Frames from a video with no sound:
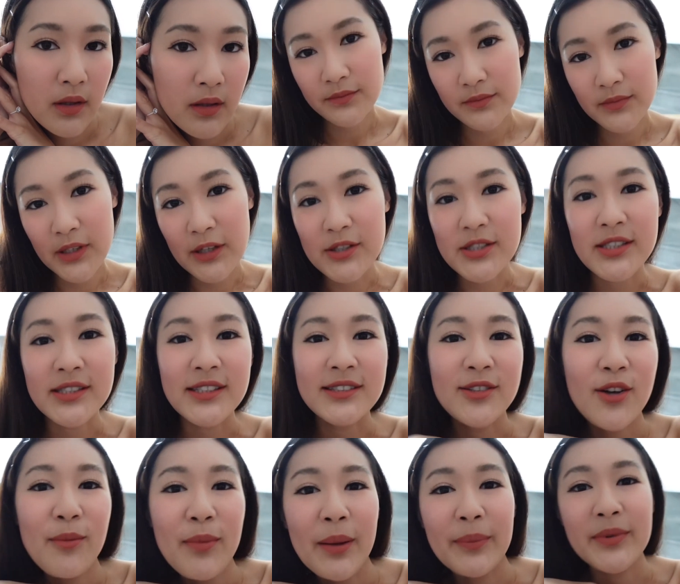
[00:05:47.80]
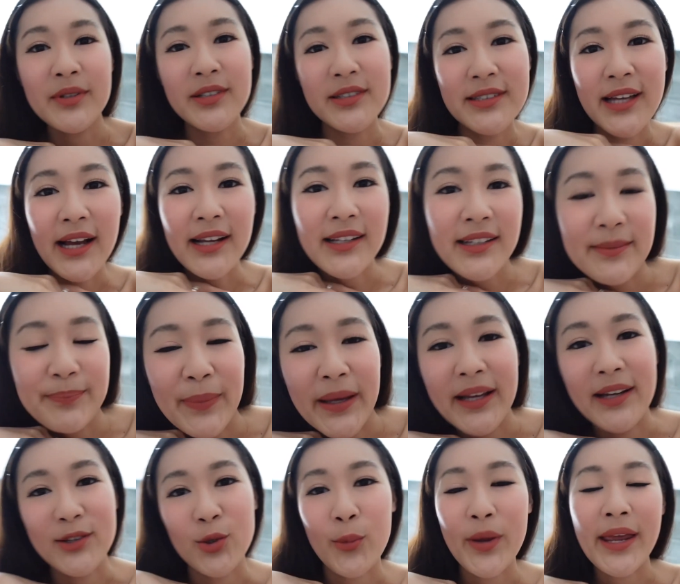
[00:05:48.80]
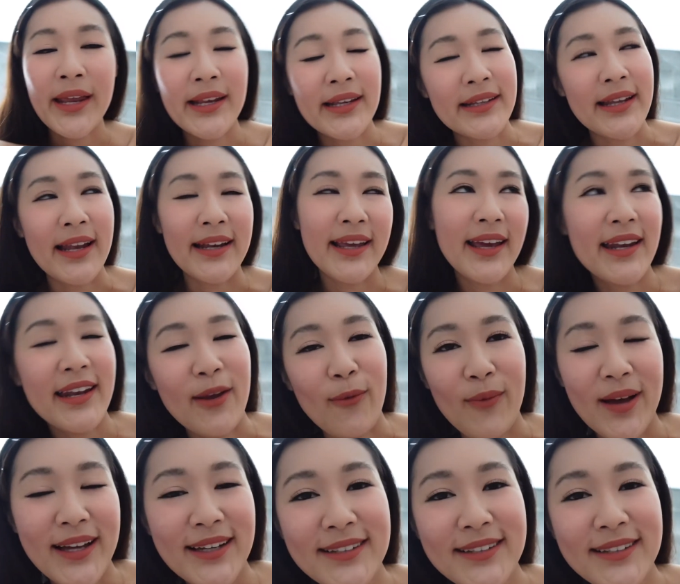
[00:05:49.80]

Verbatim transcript: แล้วฉันจะต้องแบบยักไปกับตัวเองแค่ไหนวะ